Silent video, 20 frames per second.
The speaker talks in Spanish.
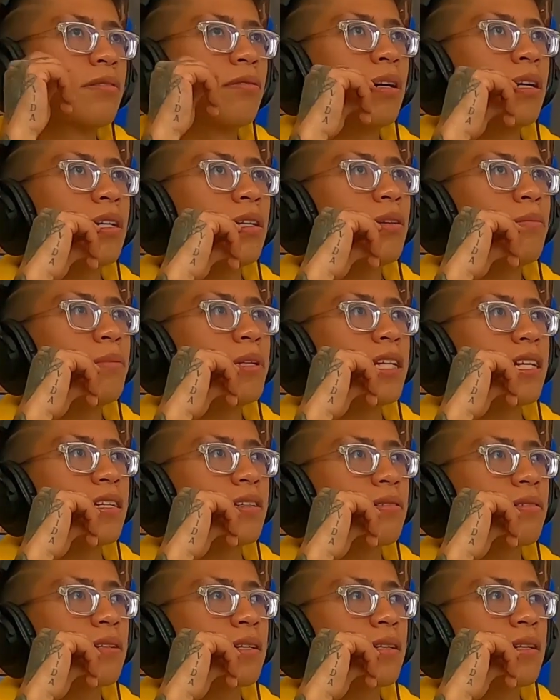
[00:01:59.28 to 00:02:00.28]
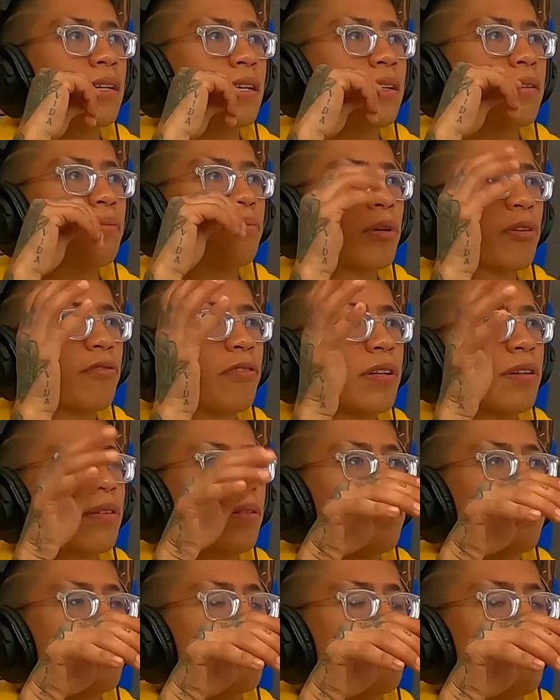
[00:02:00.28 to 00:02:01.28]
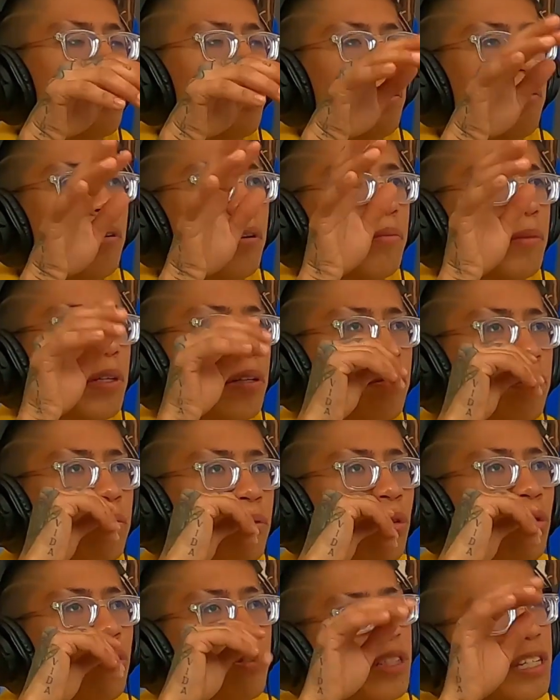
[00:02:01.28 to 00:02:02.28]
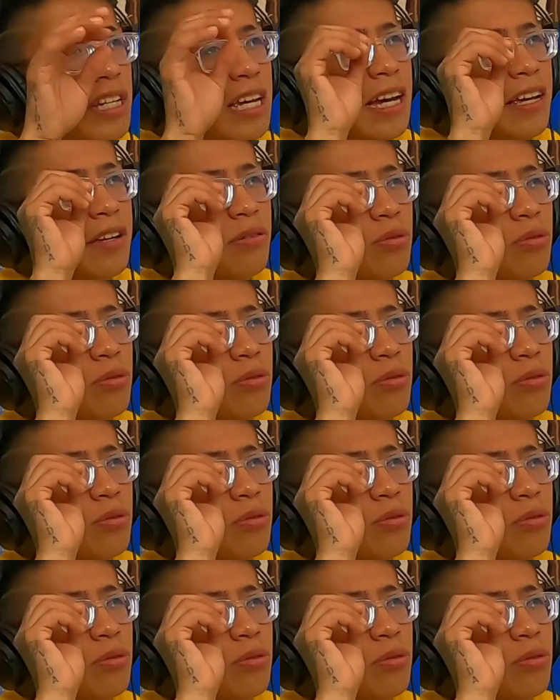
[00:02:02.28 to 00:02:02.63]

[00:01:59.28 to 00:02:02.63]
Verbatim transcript: no hay limitaciones de, profe, yo hay puedo O sí hay,